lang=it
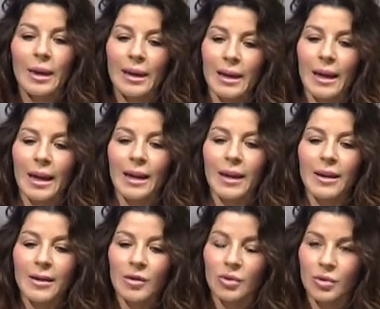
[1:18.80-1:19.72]

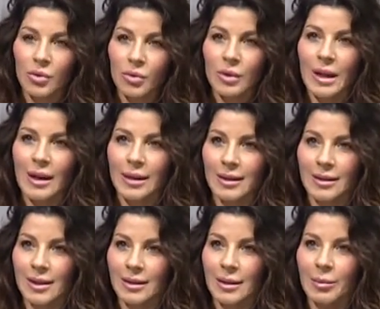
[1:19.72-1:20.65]
perché studia
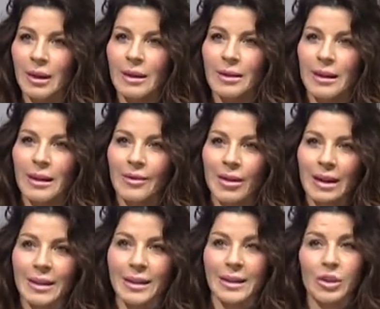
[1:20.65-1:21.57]
esattamente le
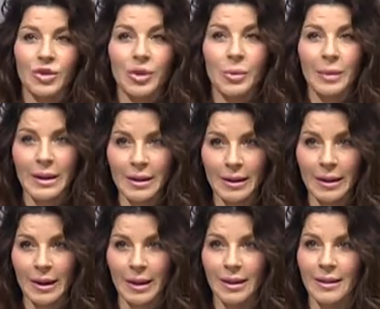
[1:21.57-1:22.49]
varie
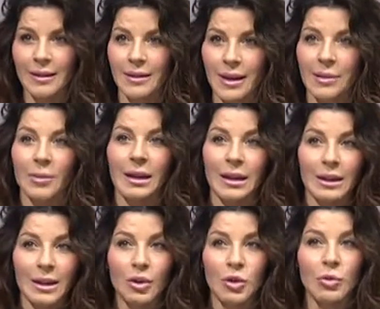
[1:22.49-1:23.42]
discipline in
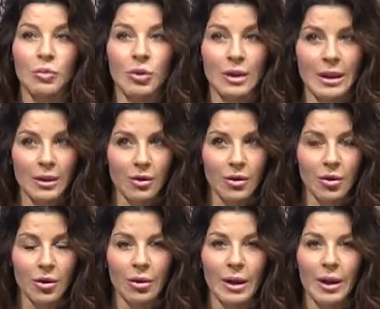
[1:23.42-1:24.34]
termini di
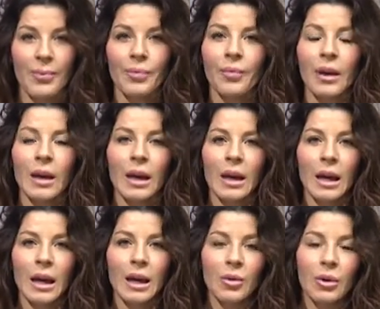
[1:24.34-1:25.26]
comunicazione.
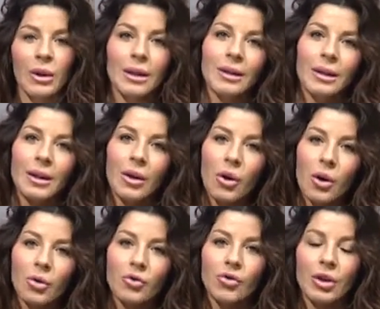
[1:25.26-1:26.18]
E quindi
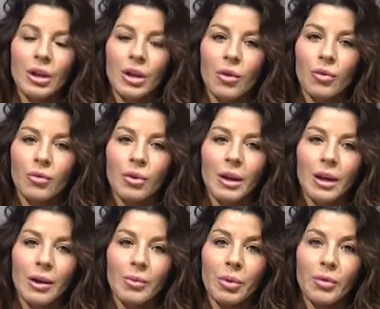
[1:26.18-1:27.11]
oggi
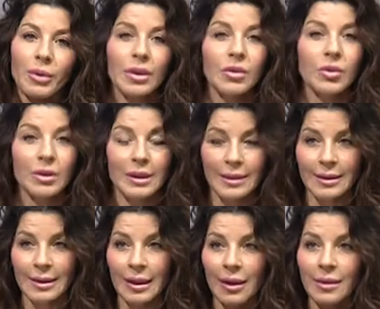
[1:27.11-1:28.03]
un
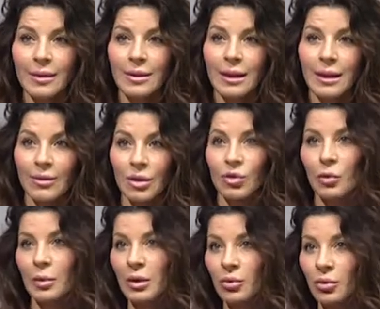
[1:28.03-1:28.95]
professionista deve
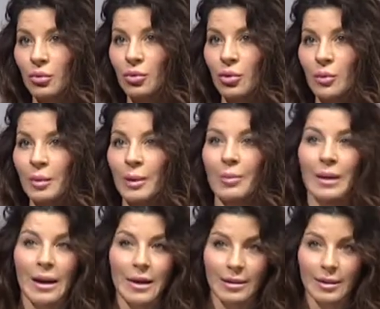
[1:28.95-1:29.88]
soprattutto
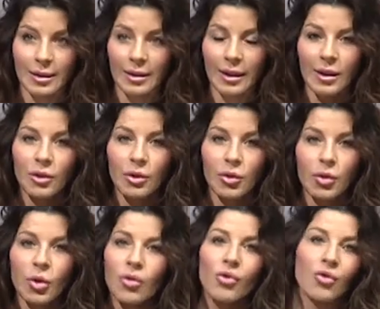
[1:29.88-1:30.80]
prepararsi
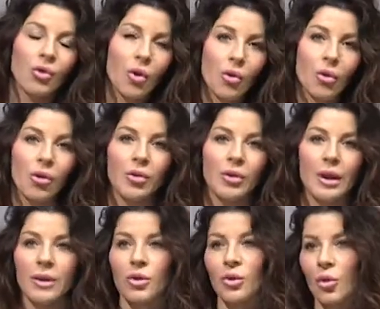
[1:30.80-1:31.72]
non solo
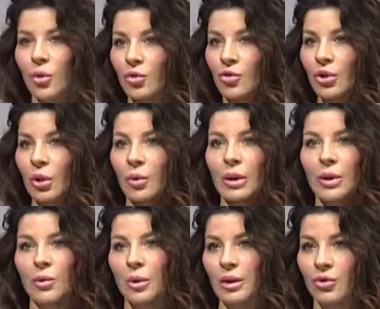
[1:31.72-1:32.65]
nel conoscere un
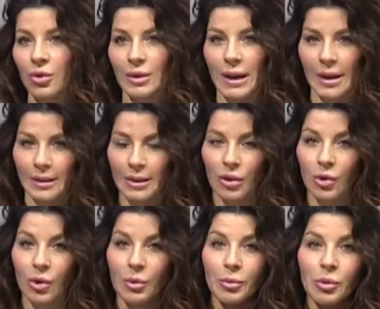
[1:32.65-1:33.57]
linguaggio
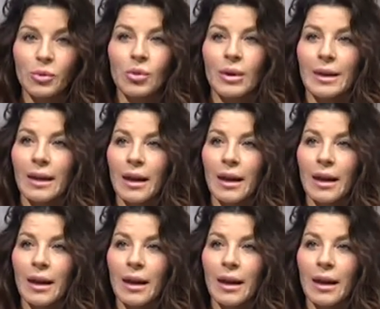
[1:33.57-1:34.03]
tecnico appunto